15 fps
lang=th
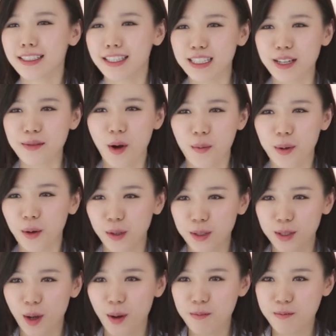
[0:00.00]
จริงๆหมอเป็นคน
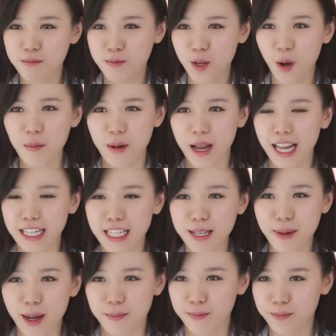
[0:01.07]
ชอบอะไรที่
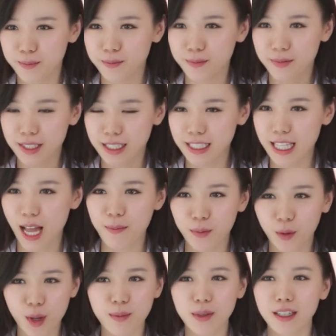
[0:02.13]
แบบ
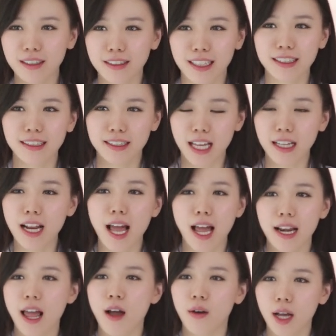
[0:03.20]
ทำด้วยมือตั้งนา
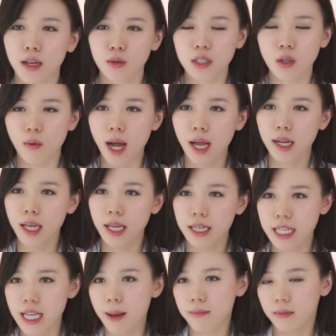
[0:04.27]
นแล้วค่ะรู้สึกว่า
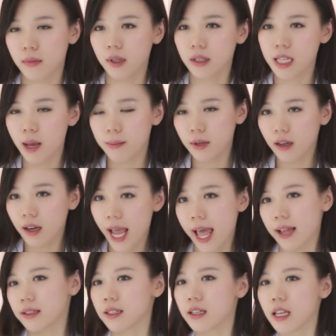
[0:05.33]
เทียบเรื่องแฮ
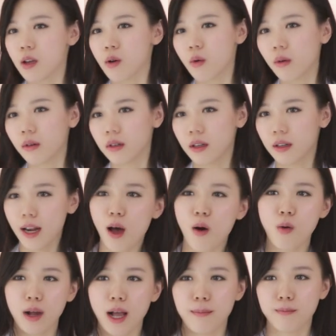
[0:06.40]
นด์สกิลเรา
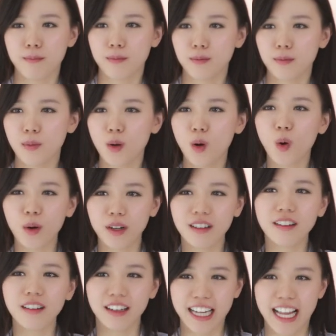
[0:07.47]
กับคน
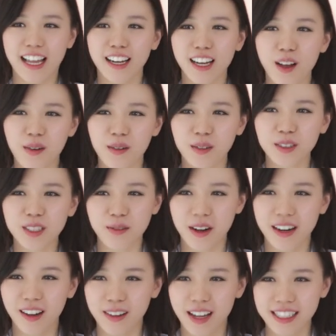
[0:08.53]
อื่นเนี่ยเรารู้สึก
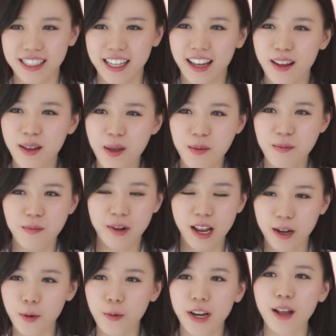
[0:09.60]
ว่าเราอาจจะเรี
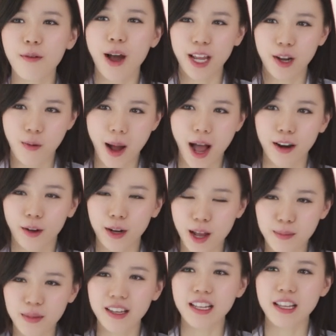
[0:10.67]
ยนรู้ได้ไวกว่าแล้วก็
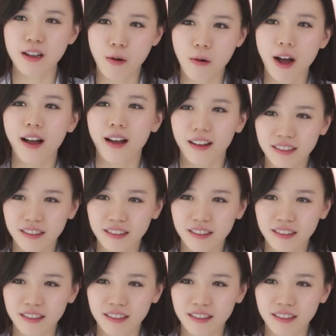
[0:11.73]
ทำได้ดีกว่า